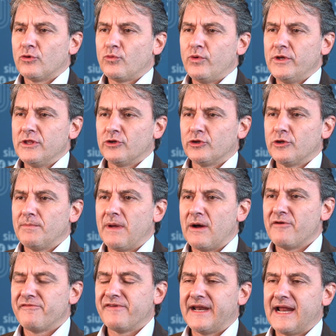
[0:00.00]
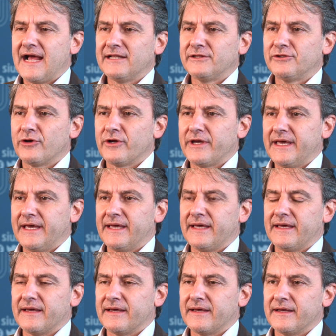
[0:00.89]
e no, qui non dobbiamo fare altro
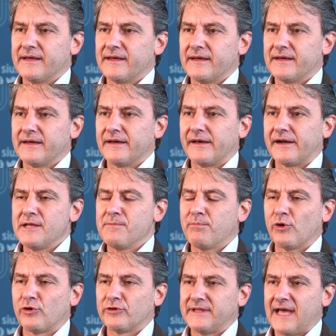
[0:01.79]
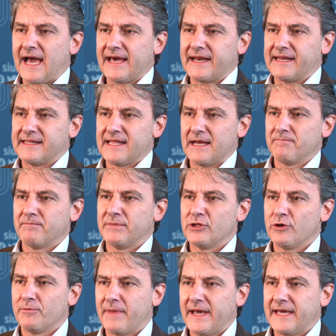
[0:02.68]
che eh, riportare in
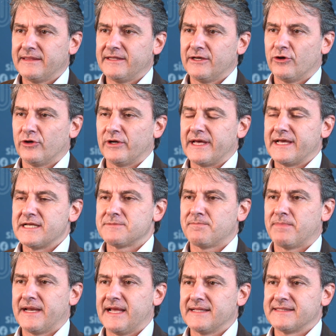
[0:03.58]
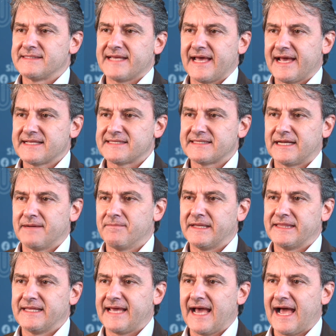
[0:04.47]
ambito medico le esperienze
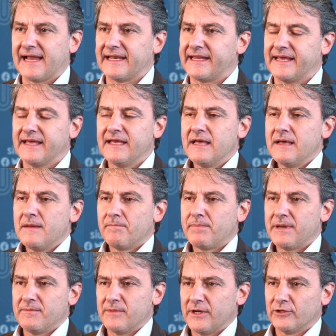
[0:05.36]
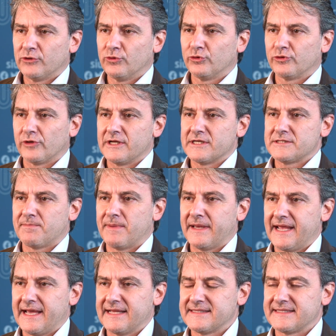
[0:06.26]
extramedicali, prima di tutto le
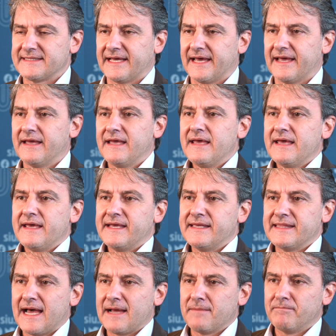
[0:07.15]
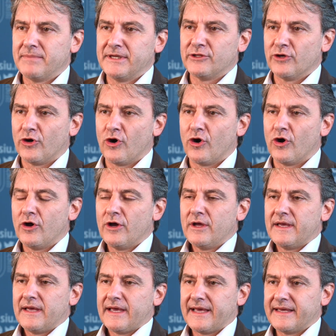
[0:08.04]
esperienze in
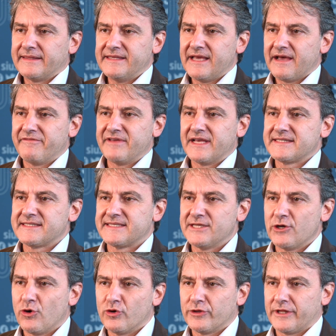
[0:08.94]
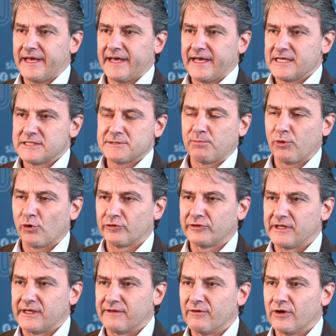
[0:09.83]
ambito eh, di aviazione e
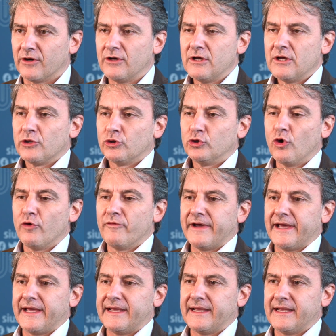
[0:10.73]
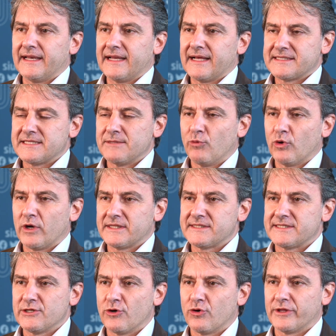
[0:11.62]
sportivo, dove la
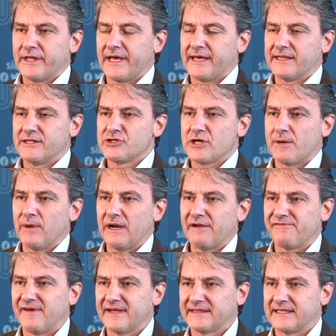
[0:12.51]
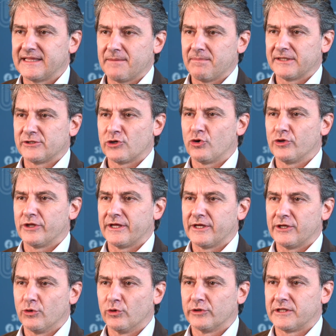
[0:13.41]
simulazione diciamo, l'ha fatta da
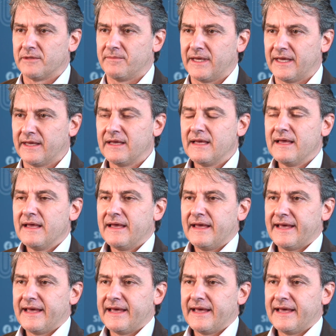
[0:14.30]
padrona negli ultimi